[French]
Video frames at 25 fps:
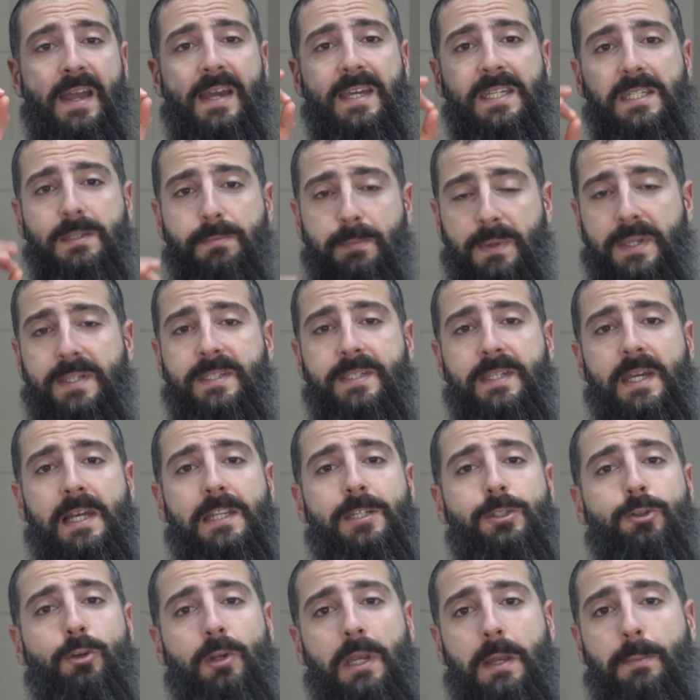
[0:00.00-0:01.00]
spéciales
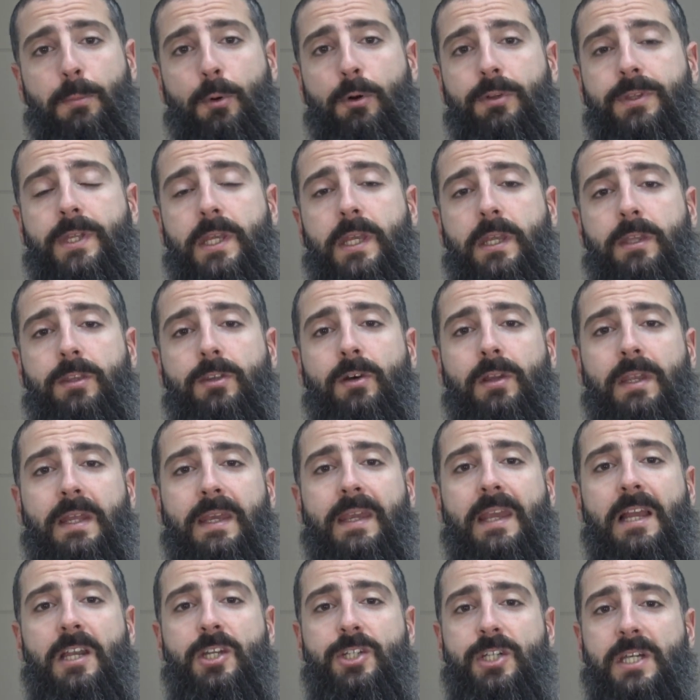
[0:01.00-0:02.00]
sur les protéines dans
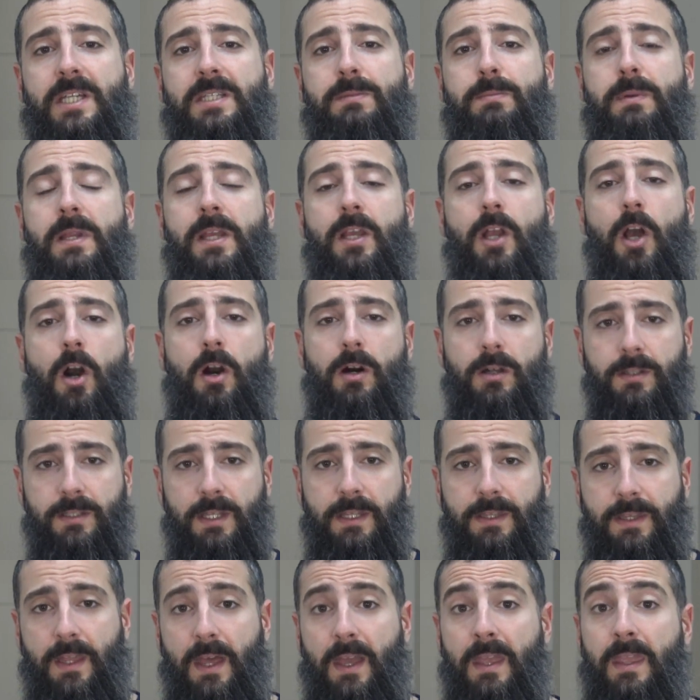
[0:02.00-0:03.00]
lesquelles j'explique en
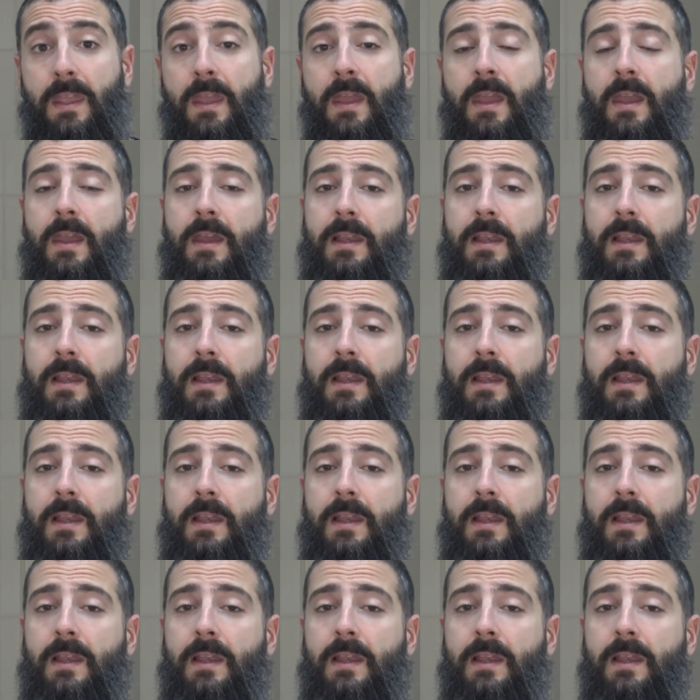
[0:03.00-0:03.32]
détail